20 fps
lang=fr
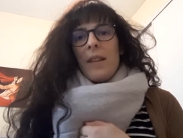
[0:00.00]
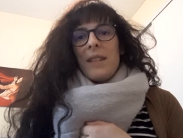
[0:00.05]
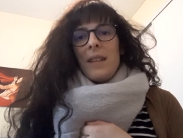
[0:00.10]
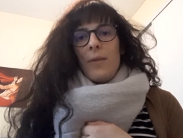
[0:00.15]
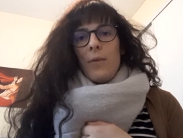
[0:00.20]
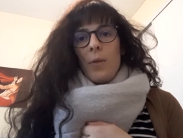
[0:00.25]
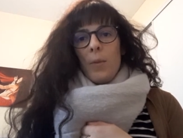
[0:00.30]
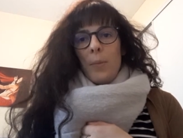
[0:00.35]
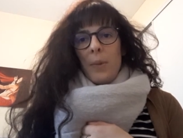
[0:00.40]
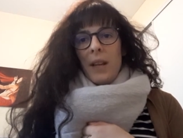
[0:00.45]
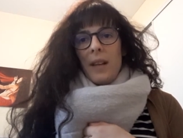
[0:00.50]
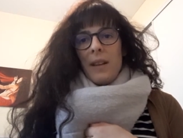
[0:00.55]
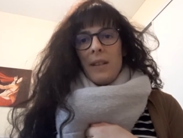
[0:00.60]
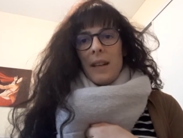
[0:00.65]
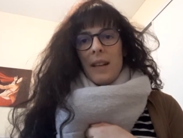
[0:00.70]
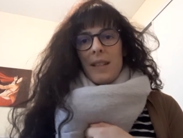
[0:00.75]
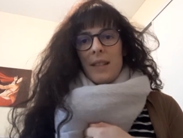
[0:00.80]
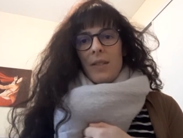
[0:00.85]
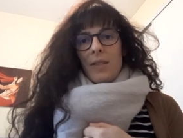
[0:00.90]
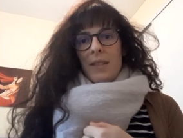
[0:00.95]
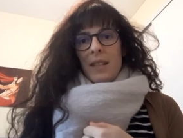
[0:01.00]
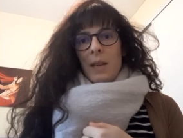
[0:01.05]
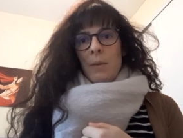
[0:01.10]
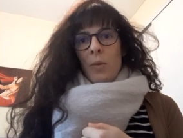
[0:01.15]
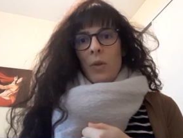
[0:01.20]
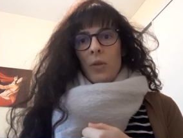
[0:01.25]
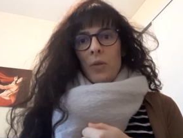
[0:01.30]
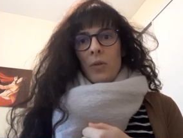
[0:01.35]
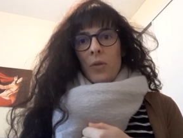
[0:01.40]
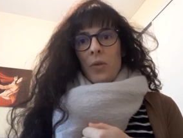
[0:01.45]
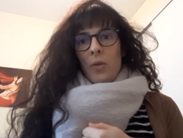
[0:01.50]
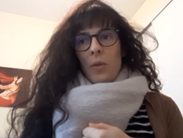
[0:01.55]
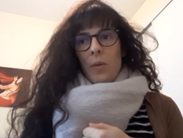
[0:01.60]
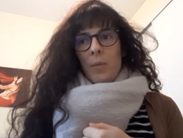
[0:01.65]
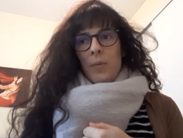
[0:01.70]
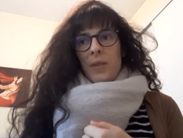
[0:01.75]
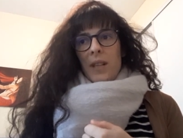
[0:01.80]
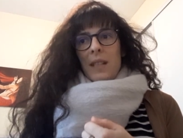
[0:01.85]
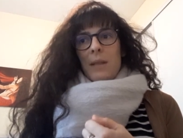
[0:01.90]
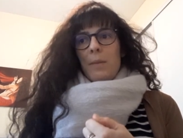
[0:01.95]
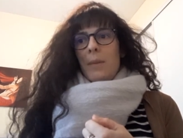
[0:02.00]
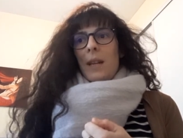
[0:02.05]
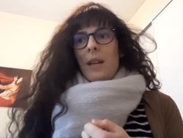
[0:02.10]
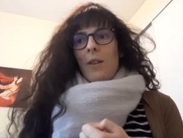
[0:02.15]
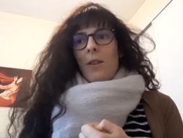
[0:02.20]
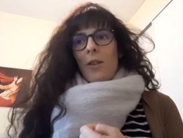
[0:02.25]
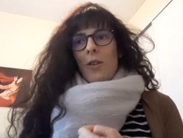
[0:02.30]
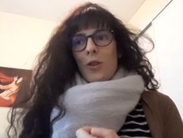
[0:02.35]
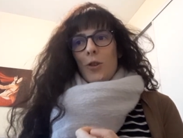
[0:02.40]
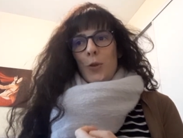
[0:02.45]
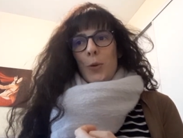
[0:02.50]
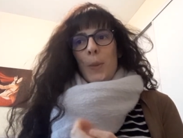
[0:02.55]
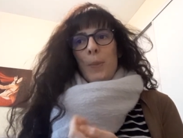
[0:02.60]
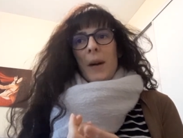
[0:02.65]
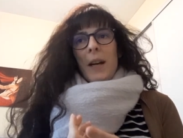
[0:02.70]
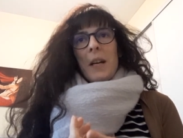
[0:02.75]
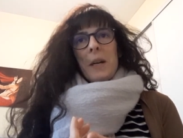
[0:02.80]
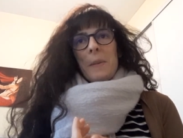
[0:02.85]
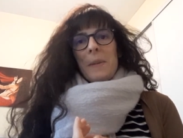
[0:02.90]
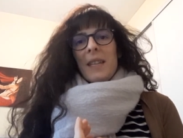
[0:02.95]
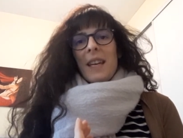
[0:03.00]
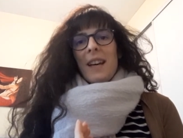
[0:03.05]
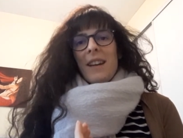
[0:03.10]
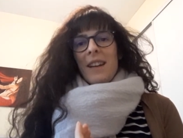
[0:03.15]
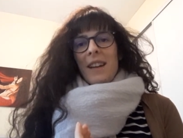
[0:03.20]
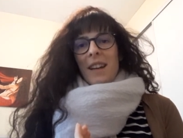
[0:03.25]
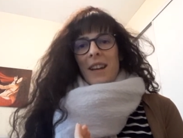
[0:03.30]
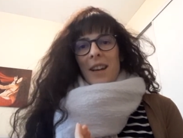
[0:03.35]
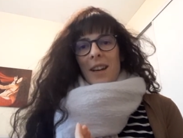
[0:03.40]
développer un sentiment de punaise mais je suis pas comme ça